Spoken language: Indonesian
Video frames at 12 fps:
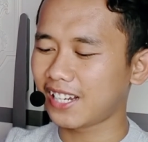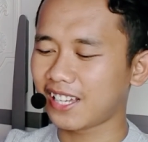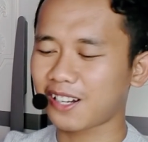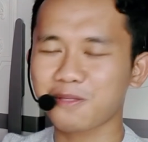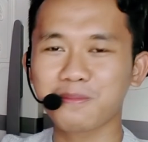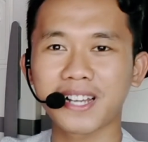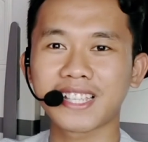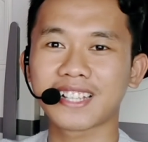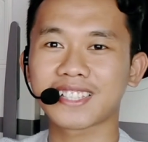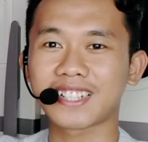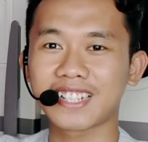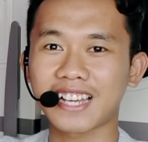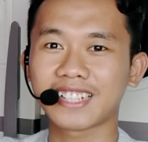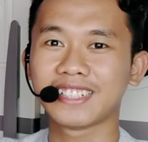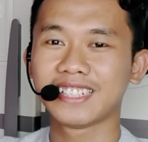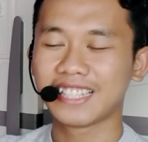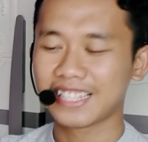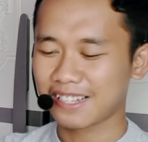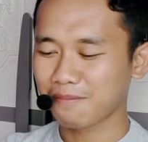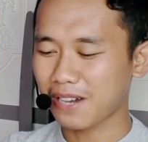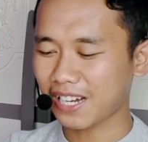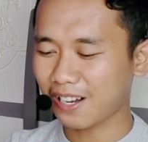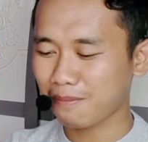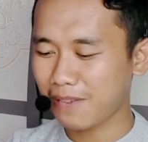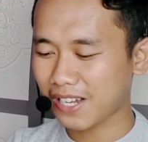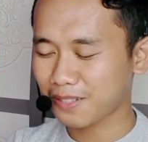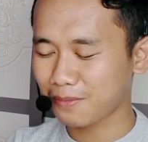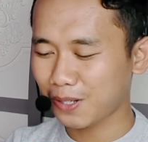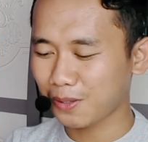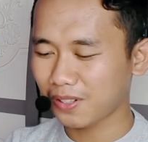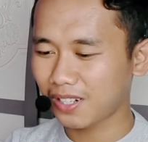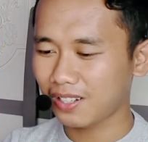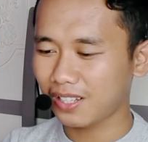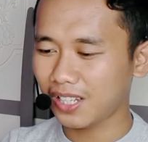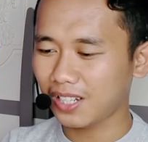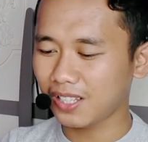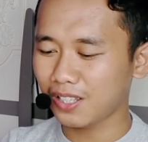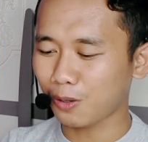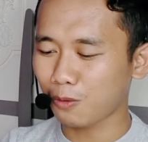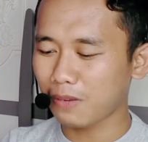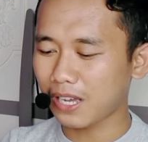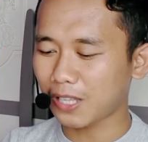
ada rubah yang sedang bakar marshmallow. Ini